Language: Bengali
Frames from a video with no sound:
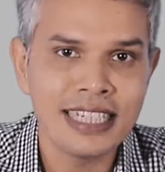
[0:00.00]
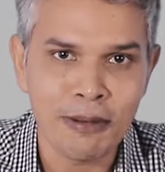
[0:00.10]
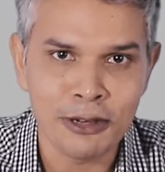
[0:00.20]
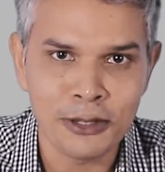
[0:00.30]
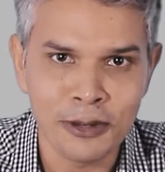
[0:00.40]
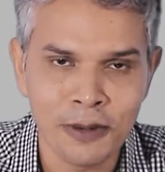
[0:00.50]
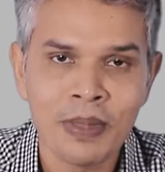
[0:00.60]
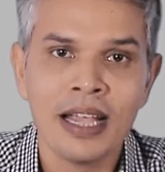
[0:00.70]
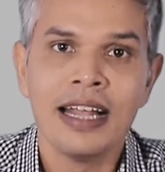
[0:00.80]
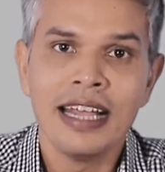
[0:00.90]
যাওয়ার জন্য
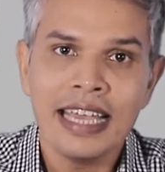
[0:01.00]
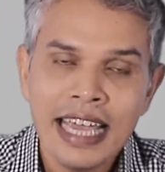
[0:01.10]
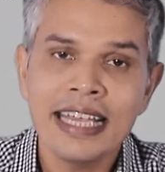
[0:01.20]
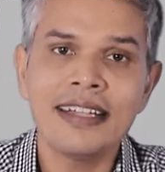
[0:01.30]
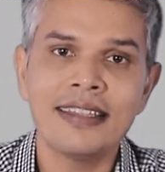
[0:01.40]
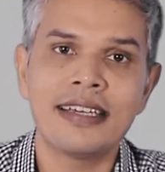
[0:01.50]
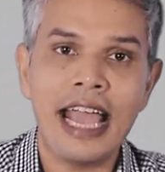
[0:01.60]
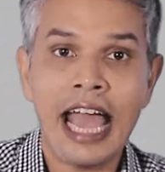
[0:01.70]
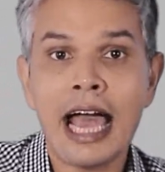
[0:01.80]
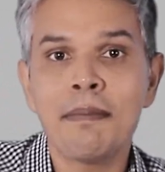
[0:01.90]
এই ক্ষেত্রে
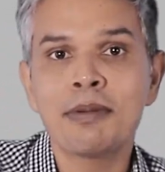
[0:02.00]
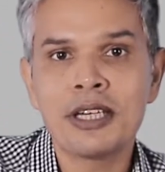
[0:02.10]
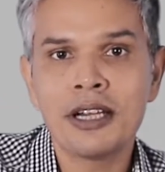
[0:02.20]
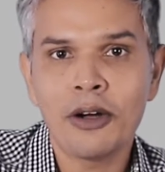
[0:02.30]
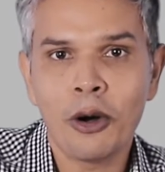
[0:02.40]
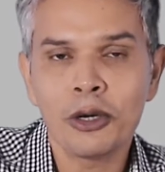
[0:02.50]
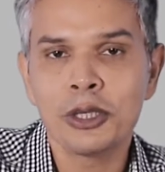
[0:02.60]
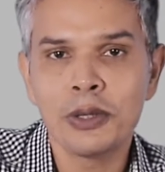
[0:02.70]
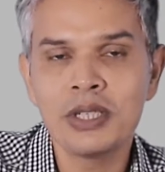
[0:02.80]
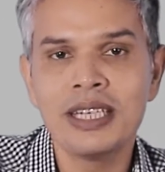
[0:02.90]
অ্যাম্পড
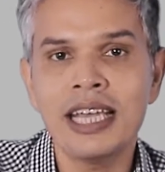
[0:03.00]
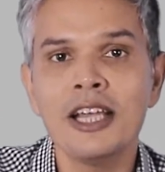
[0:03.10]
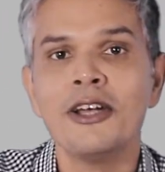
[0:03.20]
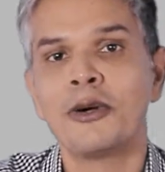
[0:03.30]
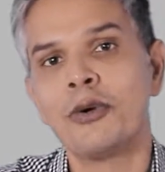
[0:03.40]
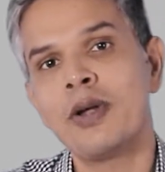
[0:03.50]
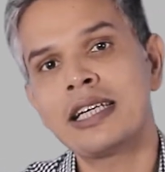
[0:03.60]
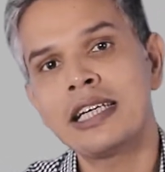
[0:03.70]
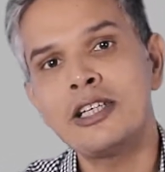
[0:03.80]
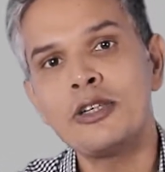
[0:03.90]
অর্থ হচ্ছে কোনো
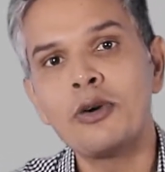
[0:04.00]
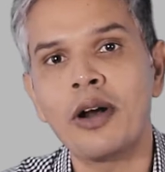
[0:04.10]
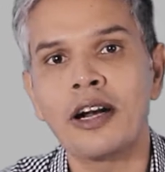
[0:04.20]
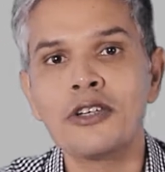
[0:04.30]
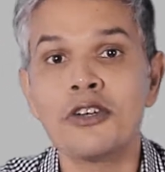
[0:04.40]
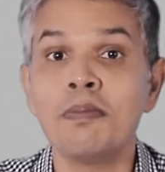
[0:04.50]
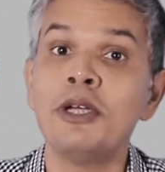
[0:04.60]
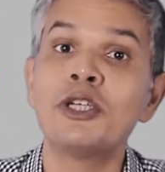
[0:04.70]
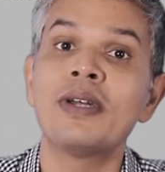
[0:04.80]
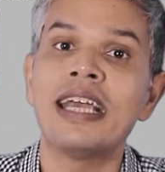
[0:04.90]
একটা কিছু করার জন্য
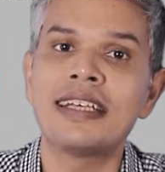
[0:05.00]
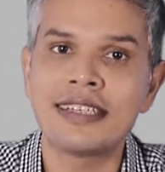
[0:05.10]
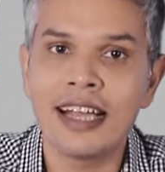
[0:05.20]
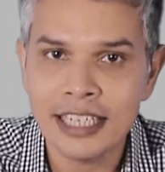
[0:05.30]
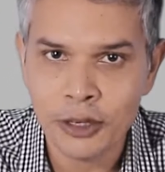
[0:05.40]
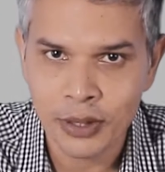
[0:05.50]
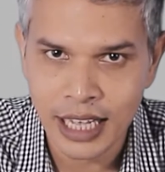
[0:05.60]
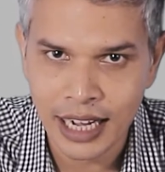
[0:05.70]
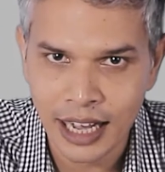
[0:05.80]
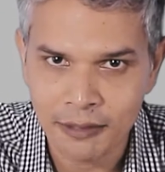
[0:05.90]
ভীষণ এক্সাইটেড
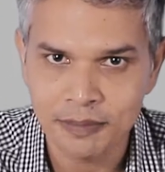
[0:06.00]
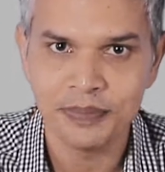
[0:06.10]
হয়ে থাকা